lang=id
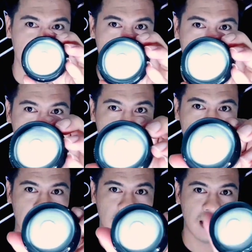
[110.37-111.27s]

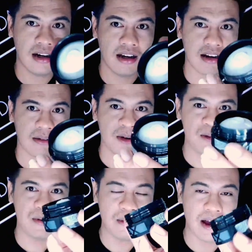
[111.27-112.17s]
benar-benar
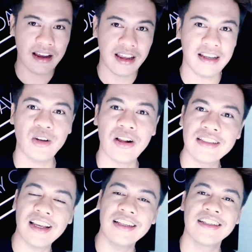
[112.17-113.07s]
belum dipakai soalnya
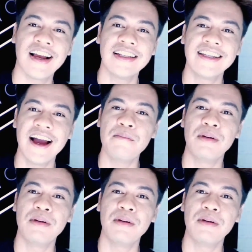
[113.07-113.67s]
saya sengaja